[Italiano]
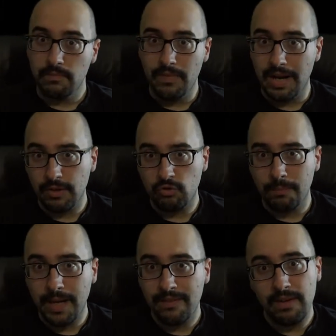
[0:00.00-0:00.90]
Ve la faccio
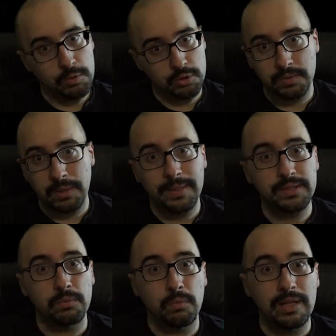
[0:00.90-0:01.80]
breve, questo potrebbe
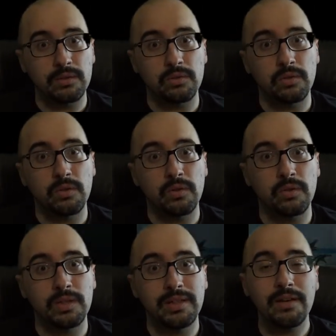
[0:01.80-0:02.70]
essere un altro
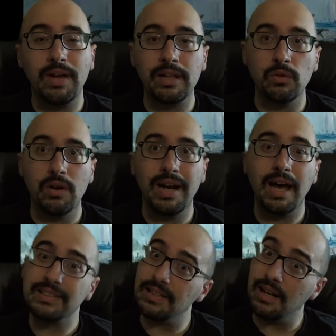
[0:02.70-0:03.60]
intervento.
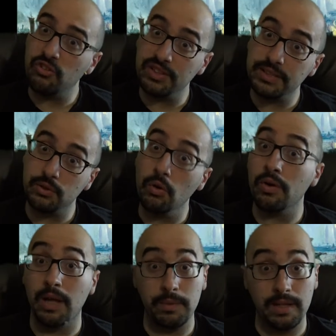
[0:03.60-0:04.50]
La, la
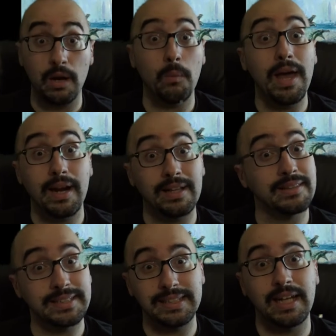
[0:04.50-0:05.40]
scissione, quindi la guerra
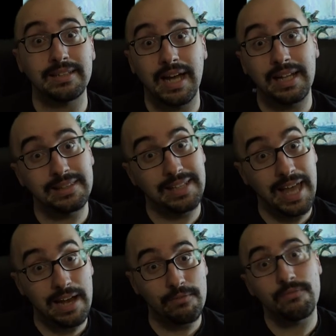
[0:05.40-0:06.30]
intestina tra alti
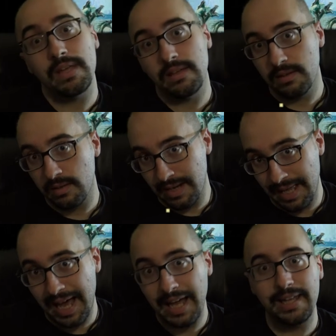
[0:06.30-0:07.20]
elfi
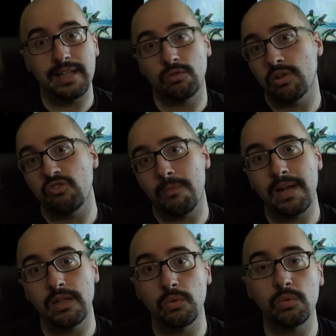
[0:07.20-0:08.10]
le ali ai troni
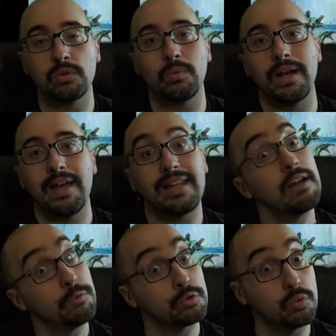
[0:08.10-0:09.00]
gemelli di Ultuan, ed
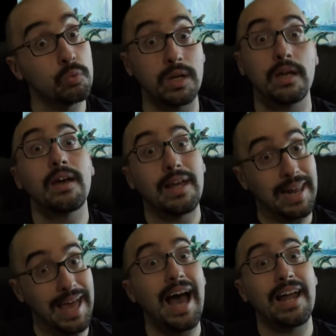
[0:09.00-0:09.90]
Elfi Oscuri,
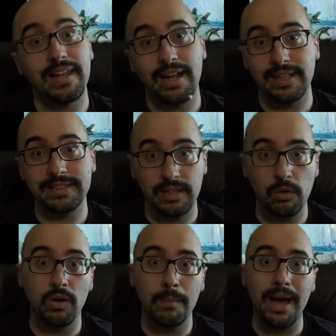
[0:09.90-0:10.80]
le ali al
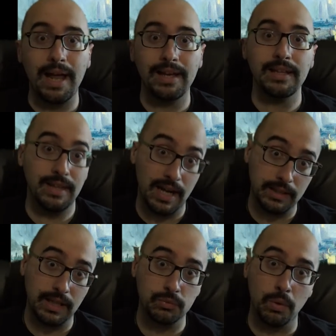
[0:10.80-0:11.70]
Restregone Mare che te
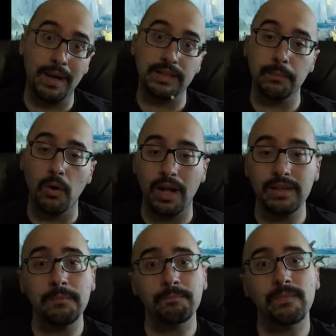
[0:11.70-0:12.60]
la, a sua madre
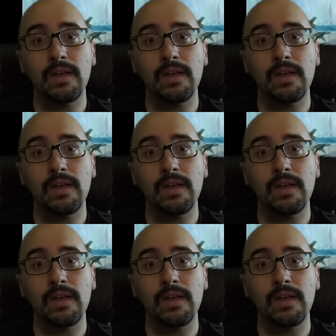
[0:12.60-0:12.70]
Morati,